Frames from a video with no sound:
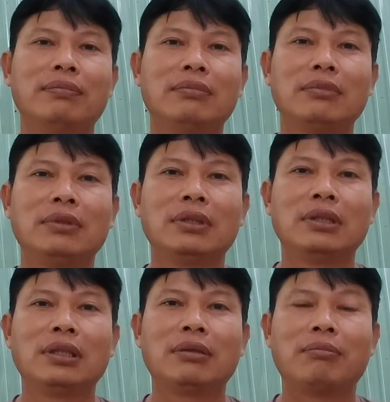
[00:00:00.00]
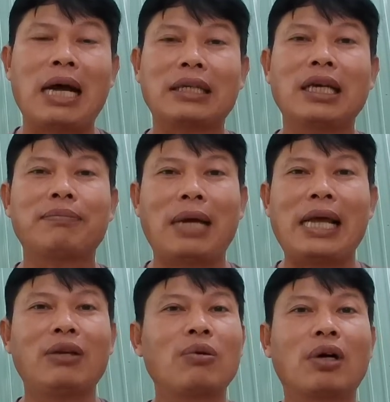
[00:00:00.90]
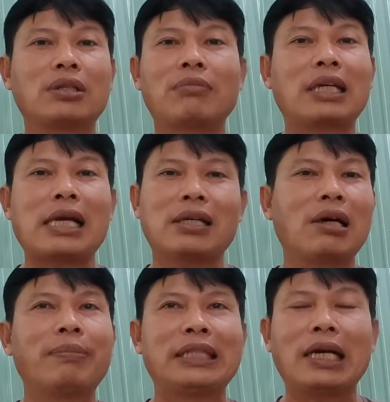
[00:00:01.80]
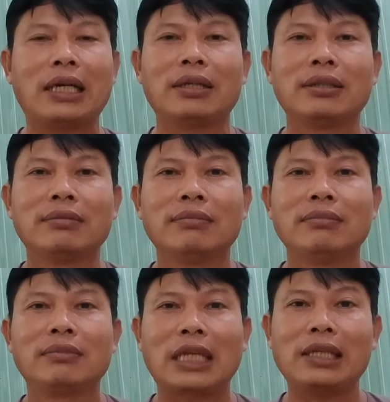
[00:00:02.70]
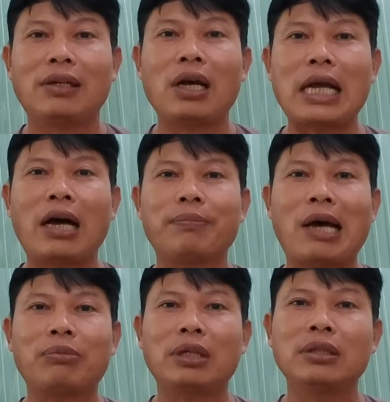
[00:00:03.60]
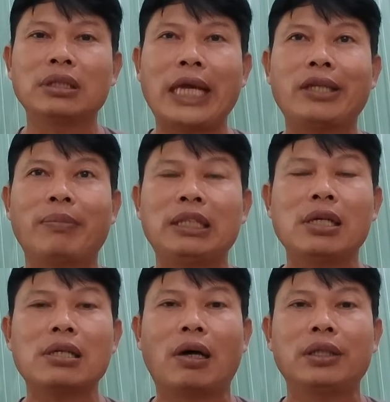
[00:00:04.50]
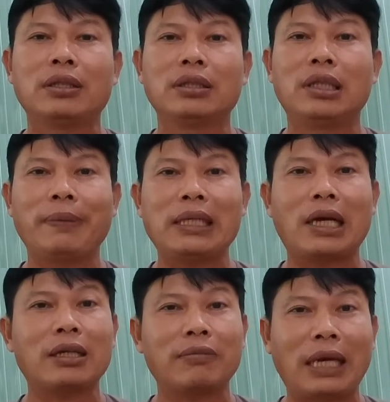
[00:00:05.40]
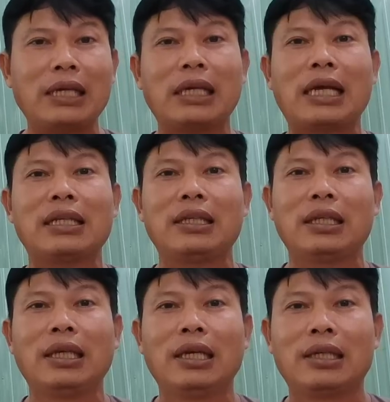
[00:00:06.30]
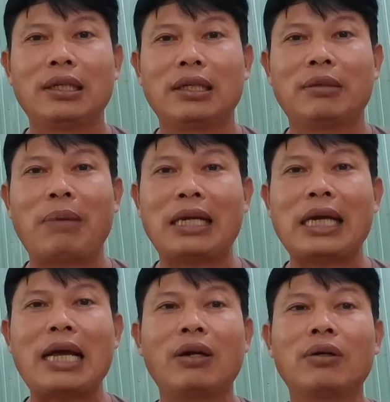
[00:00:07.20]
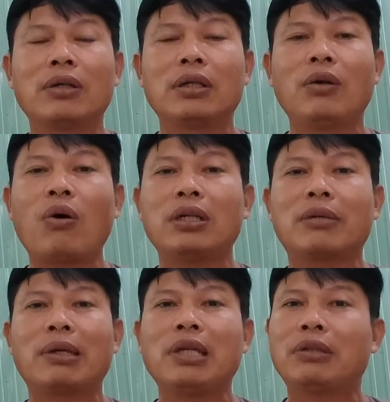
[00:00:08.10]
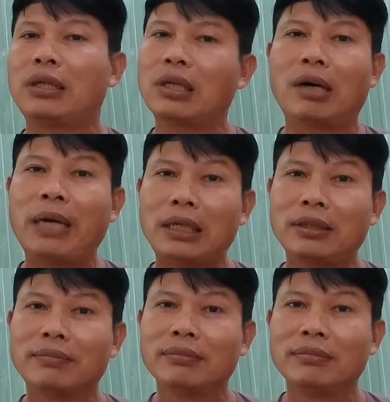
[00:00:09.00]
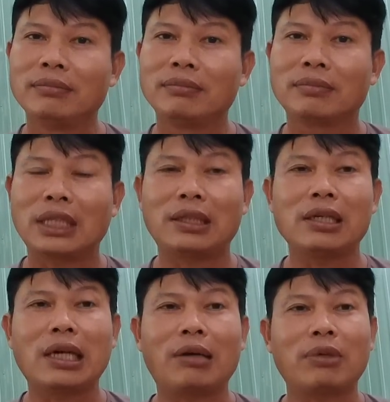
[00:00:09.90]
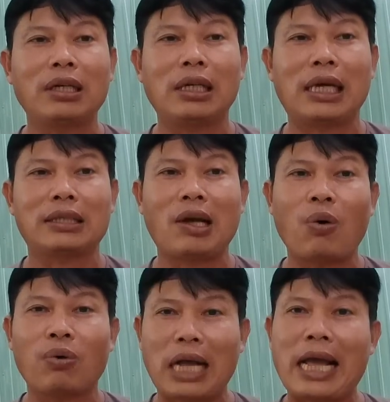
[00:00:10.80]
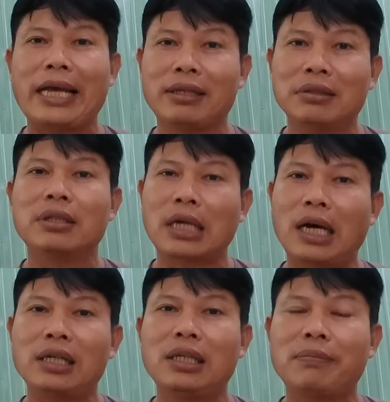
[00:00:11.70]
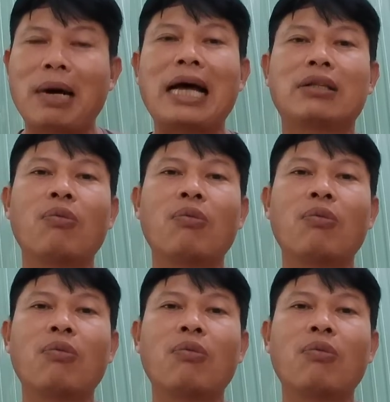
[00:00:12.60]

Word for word: mằng chết mẹ luôn rồi xong nó cắt nó gom hết trơn à. Tại vì nó đã hợp đồng nó đưa tiền cho mình trước rồi, thì bây giờ phải là mằng ra lúa được bao nhiêu thì nó gom hết. Thành thử ra ông nói là châu cài ngựa cởi ba thùng cắt gom.